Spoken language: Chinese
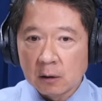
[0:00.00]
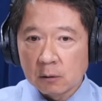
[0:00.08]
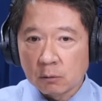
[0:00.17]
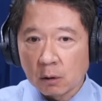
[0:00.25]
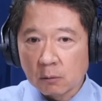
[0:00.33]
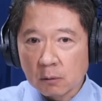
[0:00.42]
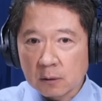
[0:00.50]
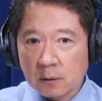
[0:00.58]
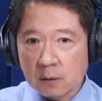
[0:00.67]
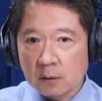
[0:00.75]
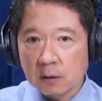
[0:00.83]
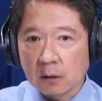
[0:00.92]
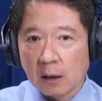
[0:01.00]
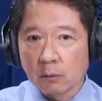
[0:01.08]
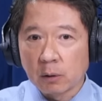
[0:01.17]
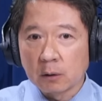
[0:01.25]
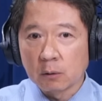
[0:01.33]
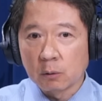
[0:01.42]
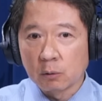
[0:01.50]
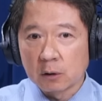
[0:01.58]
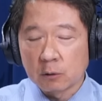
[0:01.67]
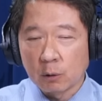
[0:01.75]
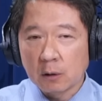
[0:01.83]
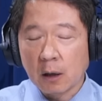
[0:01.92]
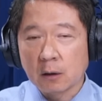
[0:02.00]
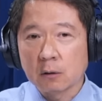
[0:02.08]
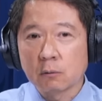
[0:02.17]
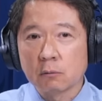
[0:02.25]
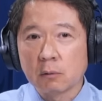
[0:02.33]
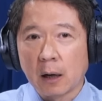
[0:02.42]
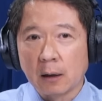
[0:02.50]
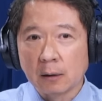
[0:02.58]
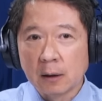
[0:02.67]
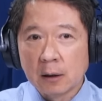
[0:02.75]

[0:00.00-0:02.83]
选过四次党魁都落选，因为他是孤狼，